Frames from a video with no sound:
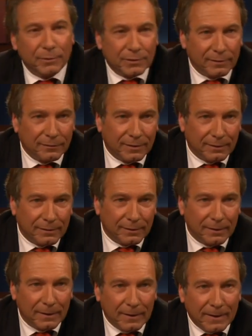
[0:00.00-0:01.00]
beschäftigt
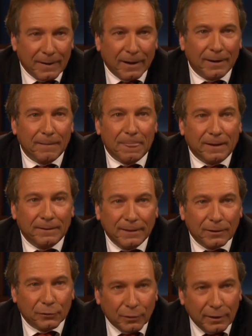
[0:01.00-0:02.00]
sind äh,
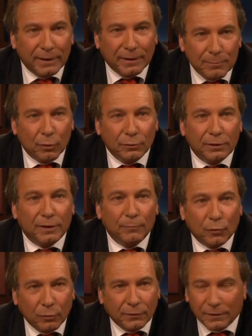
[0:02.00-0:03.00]
die natürlich immer unter
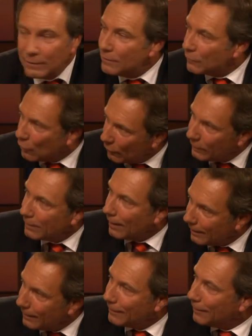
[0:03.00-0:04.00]
dem Druck sind, kann ich
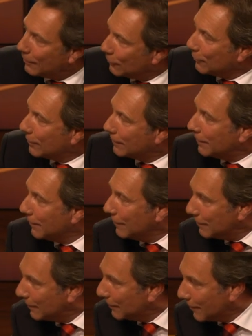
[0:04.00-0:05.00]
eigentlich dort
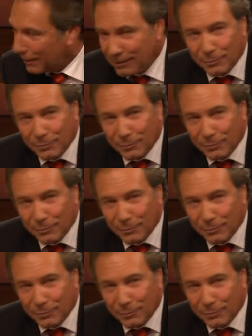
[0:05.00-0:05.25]
in, nach einer